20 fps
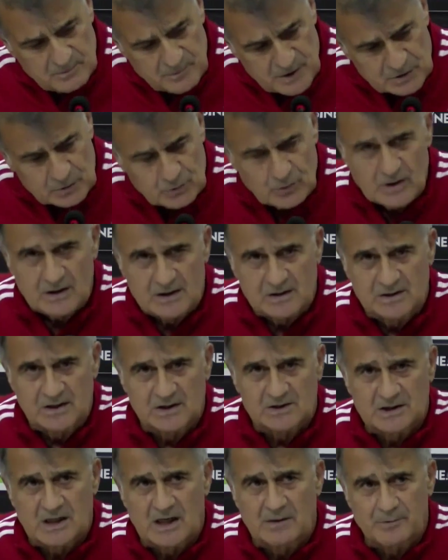
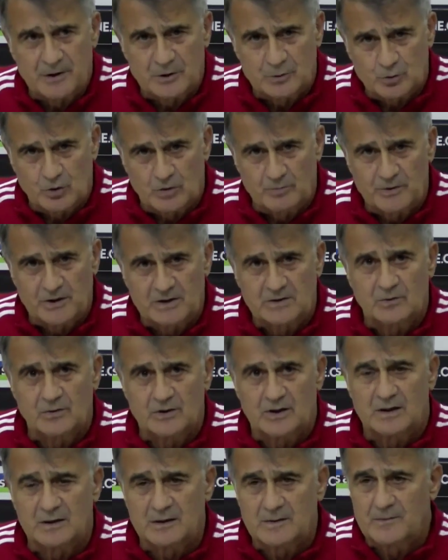Masuaka'da sağ bek, sol bek
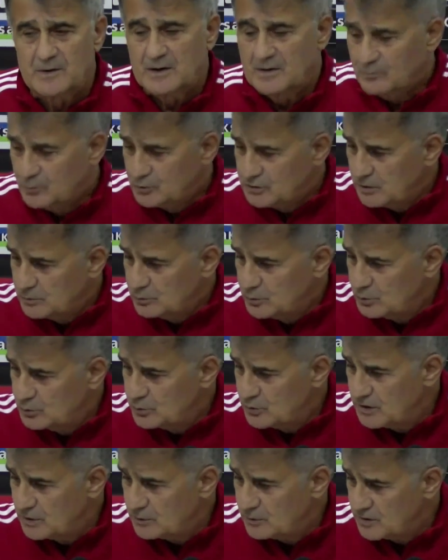olarak burada
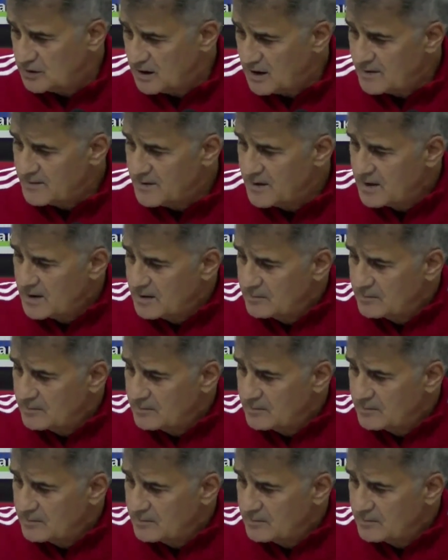durduğuna göre